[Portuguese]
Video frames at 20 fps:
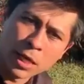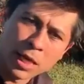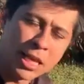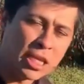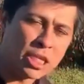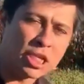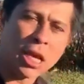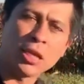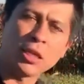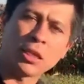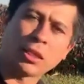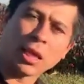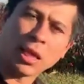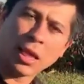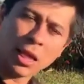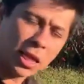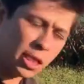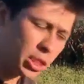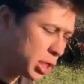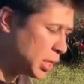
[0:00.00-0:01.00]
Ele já
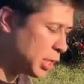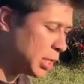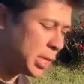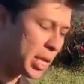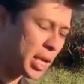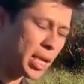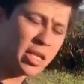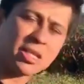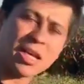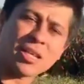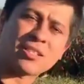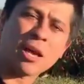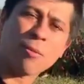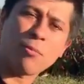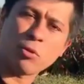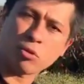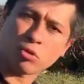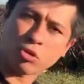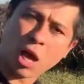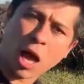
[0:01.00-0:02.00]
entende e ele já
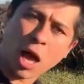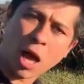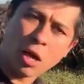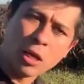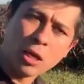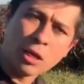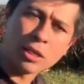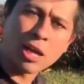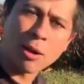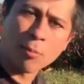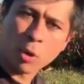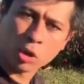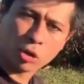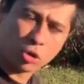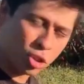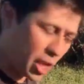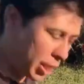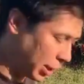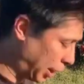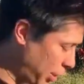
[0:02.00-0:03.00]
sabe usar. E a
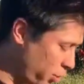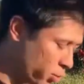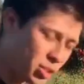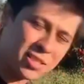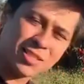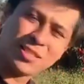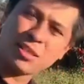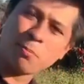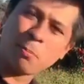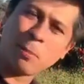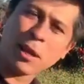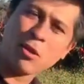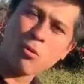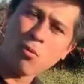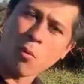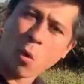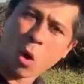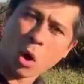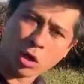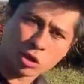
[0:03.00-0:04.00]
moto já tem o
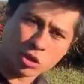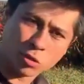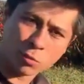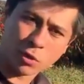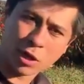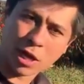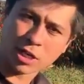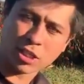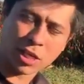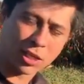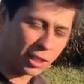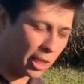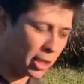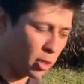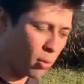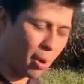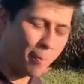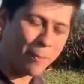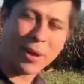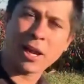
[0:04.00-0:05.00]
desempenho ótimo, ela já
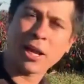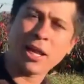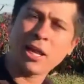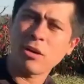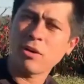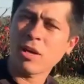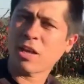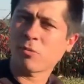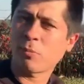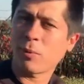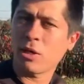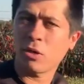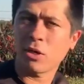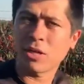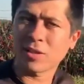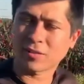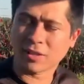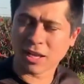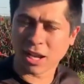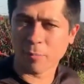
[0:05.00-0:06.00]
tem o aparelho e as
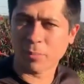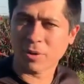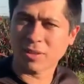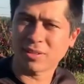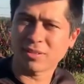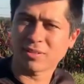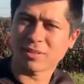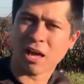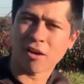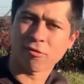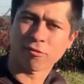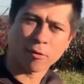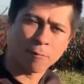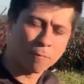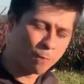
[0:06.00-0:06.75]
melhorias que ela precisava.